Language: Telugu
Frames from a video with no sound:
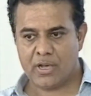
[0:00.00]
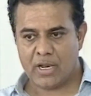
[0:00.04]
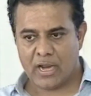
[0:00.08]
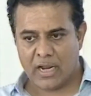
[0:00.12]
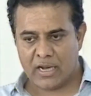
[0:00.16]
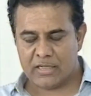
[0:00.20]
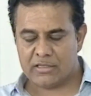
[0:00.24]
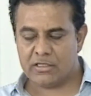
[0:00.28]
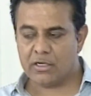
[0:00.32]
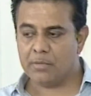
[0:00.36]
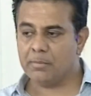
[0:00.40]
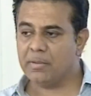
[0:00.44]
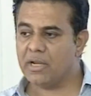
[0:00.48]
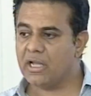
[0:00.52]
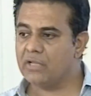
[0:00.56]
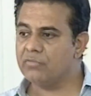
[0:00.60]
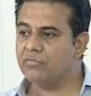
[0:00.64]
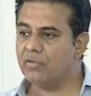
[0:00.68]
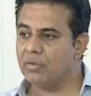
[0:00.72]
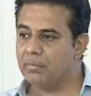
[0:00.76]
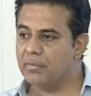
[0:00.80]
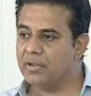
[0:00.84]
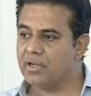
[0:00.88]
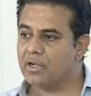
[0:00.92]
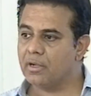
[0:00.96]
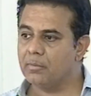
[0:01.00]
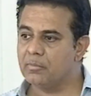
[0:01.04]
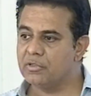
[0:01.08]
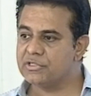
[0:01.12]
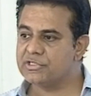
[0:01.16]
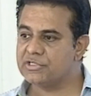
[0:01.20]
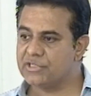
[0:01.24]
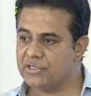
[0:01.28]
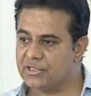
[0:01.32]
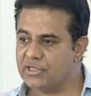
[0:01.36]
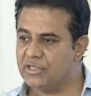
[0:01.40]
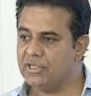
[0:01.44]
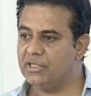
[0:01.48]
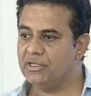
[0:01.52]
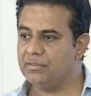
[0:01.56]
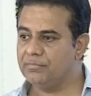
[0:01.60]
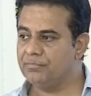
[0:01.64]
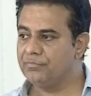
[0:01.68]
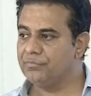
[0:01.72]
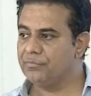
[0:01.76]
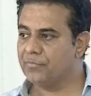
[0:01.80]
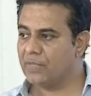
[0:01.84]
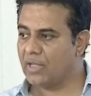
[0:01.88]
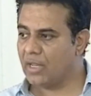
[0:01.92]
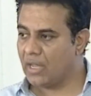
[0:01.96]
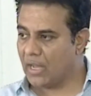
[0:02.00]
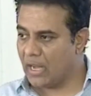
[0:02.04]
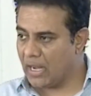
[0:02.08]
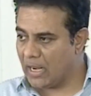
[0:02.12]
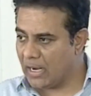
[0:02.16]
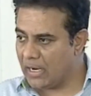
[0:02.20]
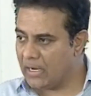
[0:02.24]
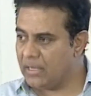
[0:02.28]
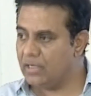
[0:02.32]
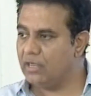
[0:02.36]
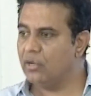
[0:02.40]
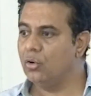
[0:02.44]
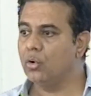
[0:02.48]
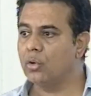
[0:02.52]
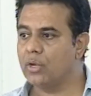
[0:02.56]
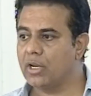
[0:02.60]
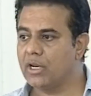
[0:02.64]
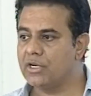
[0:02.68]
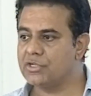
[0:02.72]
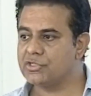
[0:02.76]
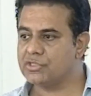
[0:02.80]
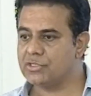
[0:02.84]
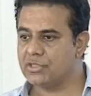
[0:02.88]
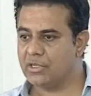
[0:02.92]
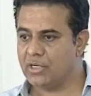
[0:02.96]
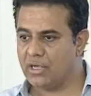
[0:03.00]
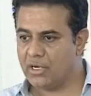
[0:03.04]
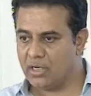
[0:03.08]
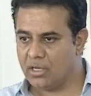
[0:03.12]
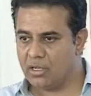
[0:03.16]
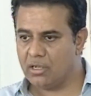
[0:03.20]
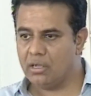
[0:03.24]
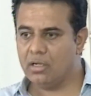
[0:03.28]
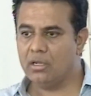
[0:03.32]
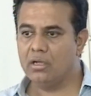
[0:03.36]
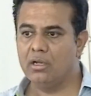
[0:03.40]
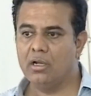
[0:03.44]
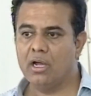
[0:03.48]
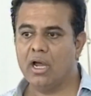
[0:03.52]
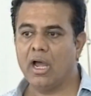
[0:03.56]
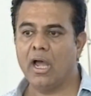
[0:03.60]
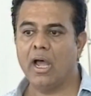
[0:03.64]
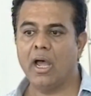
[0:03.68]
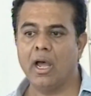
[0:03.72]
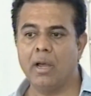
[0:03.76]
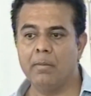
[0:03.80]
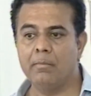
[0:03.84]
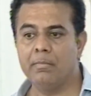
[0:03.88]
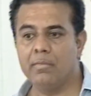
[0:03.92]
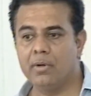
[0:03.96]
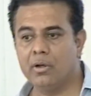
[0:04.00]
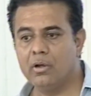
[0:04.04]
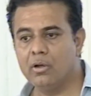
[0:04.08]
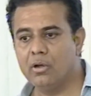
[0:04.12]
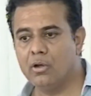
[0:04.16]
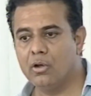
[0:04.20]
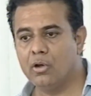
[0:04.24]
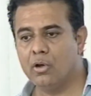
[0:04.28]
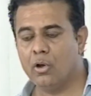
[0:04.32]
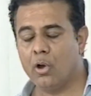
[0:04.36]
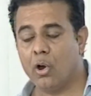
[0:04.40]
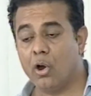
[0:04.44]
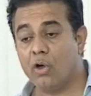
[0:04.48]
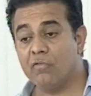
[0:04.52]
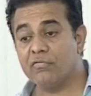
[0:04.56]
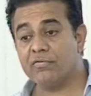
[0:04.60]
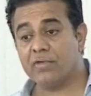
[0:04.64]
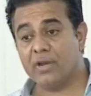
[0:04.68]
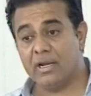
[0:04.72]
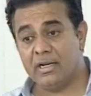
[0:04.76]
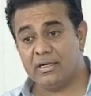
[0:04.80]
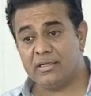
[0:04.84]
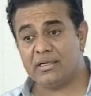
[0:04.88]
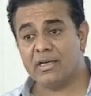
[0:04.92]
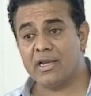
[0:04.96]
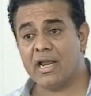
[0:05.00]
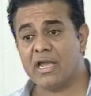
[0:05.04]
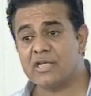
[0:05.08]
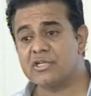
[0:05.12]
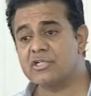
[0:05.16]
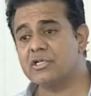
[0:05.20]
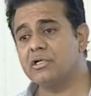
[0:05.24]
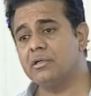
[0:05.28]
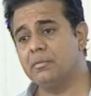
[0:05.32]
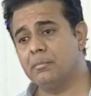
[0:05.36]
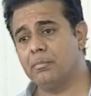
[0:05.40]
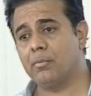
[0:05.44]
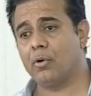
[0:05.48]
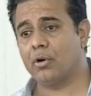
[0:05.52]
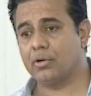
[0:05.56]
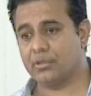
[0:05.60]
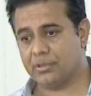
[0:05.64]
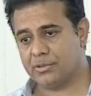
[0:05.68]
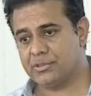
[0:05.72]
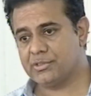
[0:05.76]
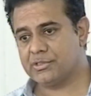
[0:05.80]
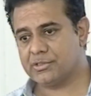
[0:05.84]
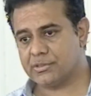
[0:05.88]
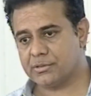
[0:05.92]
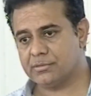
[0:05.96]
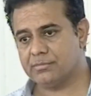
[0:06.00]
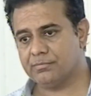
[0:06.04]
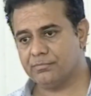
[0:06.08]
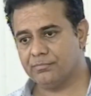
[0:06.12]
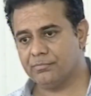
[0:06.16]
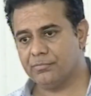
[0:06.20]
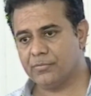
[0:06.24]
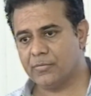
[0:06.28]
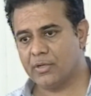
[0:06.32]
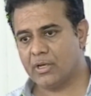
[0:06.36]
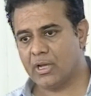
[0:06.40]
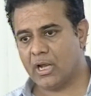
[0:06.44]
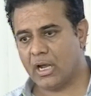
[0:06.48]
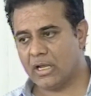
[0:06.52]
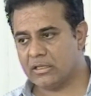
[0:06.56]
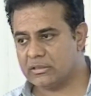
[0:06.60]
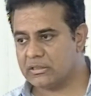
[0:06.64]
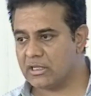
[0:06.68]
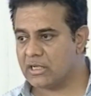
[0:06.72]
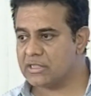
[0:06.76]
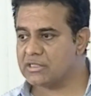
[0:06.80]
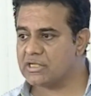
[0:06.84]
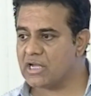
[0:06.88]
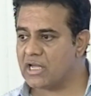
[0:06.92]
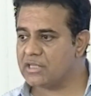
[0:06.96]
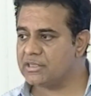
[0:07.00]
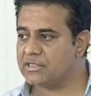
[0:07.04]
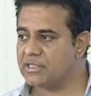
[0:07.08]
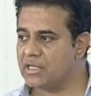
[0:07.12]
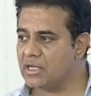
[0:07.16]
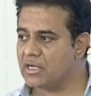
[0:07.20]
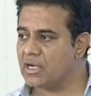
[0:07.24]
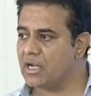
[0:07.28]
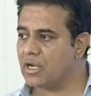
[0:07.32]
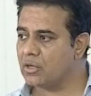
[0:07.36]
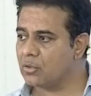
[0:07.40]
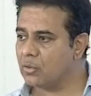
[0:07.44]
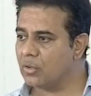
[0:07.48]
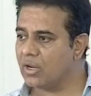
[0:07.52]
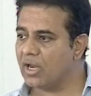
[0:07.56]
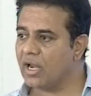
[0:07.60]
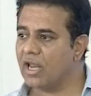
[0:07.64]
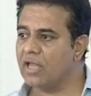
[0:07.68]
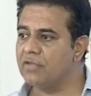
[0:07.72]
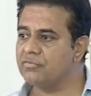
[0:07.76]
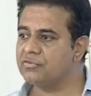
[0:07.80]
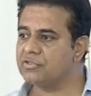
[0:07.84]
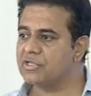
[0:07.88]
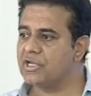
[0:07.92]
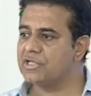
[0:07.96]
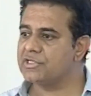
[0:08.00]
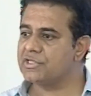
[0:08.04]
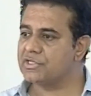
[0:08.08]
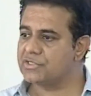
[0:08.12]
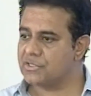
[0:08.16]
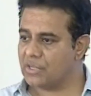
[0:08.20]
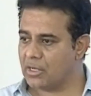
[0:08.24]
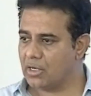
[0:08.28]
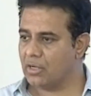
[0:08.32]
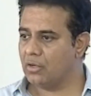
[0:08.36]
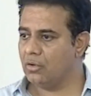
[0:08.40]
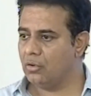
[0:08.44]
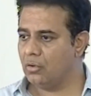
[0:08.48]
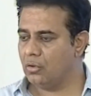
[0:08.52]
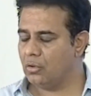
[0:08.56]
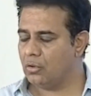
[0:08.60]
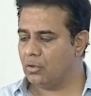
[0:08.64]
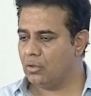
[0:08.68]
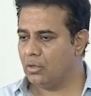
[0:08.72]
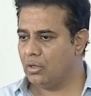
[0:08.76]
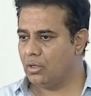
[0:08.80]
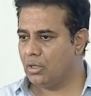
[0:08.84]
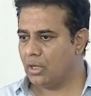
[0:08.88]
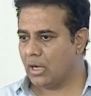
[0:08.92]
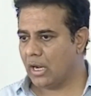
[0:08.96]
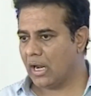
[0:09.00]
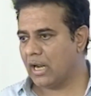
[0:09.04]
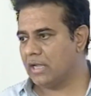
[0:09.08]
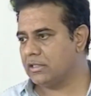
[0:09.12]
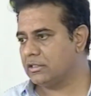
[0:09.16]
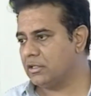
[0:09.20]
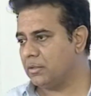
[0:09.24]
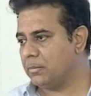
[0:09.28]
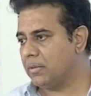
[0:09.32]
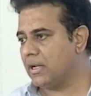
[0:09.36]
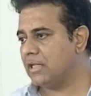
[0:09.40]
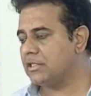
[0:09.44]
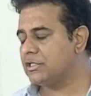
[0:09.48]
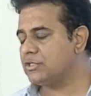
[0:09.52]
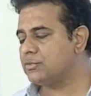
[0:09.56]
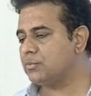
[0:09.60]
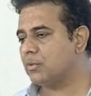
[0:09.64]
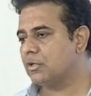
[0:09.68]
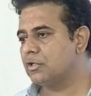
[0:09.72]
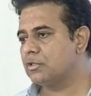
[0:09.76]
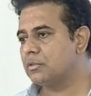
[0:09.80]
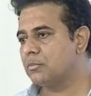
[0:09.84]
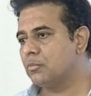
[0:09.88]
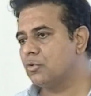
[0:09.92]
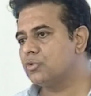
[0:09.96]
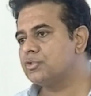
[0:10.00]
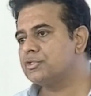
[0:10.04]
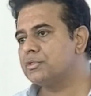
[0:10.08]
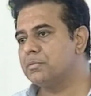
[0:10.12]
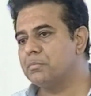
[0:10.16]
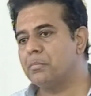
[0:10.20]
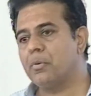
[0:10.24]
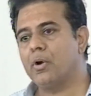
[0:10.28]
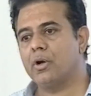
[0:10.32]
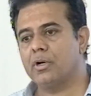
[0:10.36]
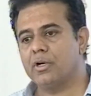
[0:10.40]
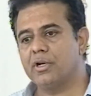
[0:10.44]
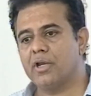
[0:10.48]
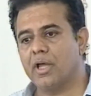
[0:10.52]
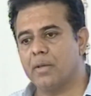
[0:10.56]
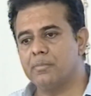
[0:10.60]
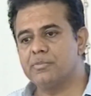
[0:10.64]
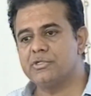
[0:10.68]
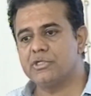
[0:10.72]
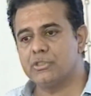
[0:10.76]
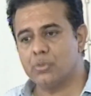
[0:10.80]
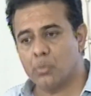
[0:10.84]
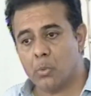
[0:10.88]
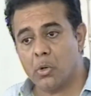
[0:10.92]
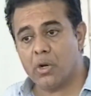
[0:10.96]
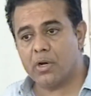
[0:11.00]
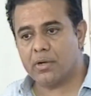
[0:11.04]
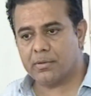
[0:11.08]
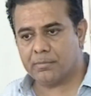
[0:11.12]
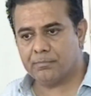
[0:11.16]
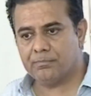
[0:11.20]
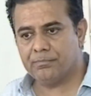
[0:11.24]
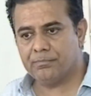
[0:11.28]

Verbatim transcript: హైదరాబాద్ విల్ బికమ్ అ సిటీ అండ్ లొకేషన్ అండ్ అ హబ్ ఆఫ్ ఇంటర్నేషనల్ ఇంపార్టెన్స్ అంతర్జాతీయంగా కూడా లైఫ్ సైన్సెస్ రంగంలో హైదరాబాద్ ఈజ్ వన్ ఆఫ్ ద మోస్ట్ ఇంపార్టెంట్ హబ్స్ ఇన్ ద వరల్డ్